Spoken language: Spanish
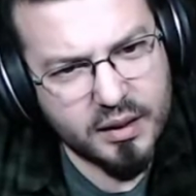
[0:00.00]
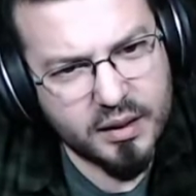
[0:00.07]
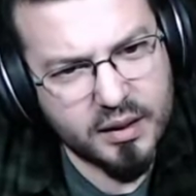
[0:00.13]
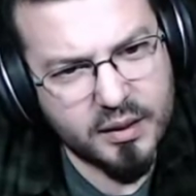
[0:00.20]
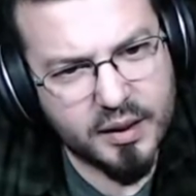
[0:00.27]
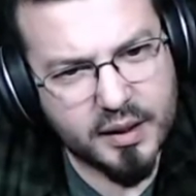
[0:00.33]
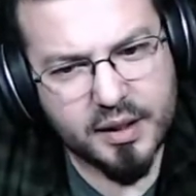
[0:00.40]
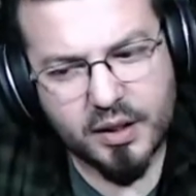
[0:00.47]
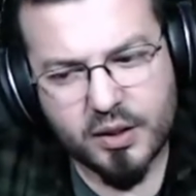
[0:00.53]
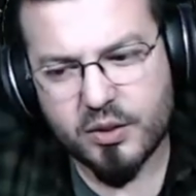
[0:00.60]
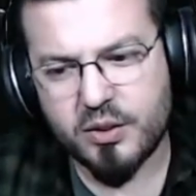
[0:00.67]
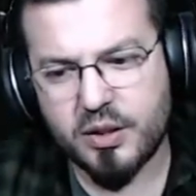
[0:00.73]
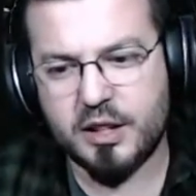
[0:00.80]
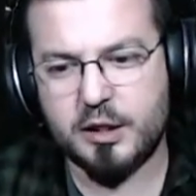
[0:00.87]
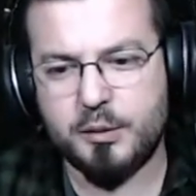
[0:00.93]
Es decir,
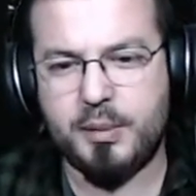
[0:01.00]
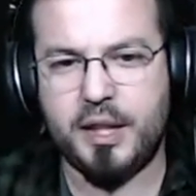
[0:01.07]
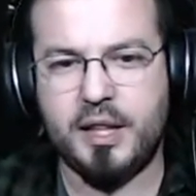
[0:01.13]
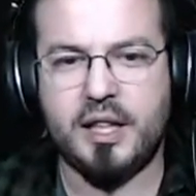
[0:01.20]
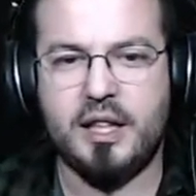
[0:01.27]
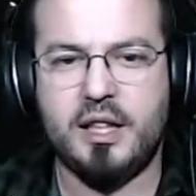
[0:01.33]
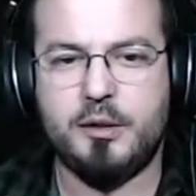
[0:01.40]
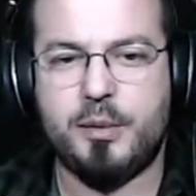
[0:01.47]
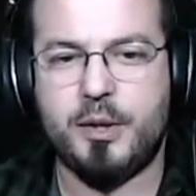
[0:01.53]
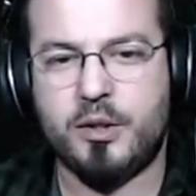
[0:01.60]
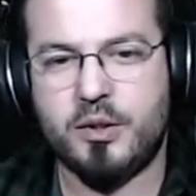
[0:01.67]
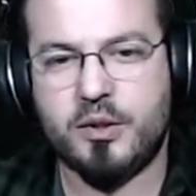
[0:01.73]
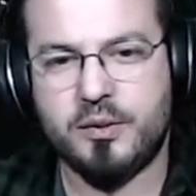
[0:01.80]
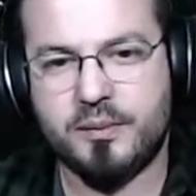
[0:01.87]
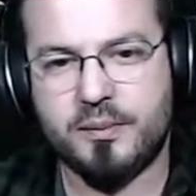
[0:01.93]
coño, las Spikers, pero no.